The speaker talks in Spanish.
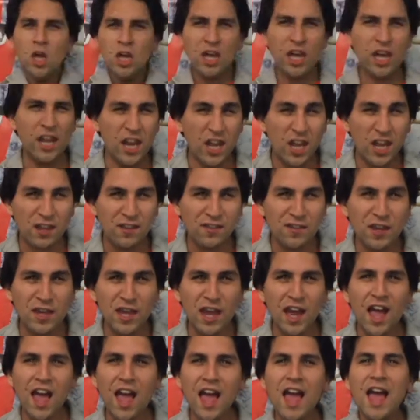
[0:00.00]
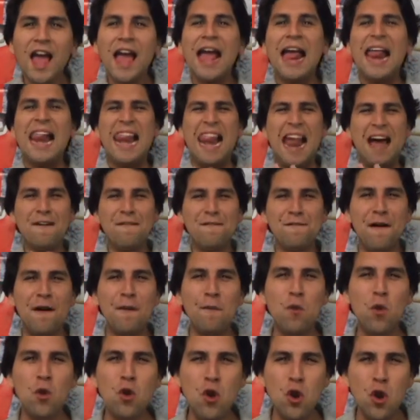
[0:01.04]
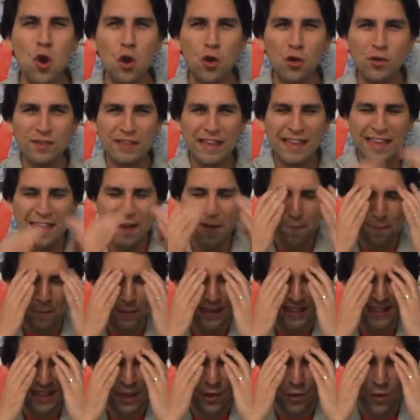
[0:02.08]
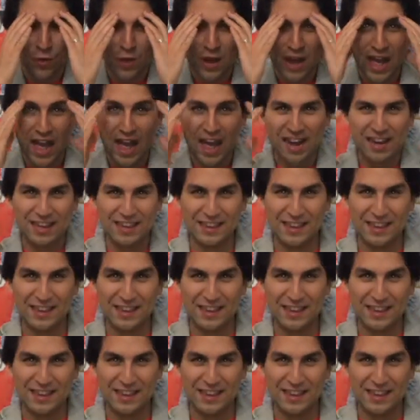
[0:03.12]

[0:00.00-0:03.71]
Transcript: ¿Quieren que siga? La fabulosa y espectacular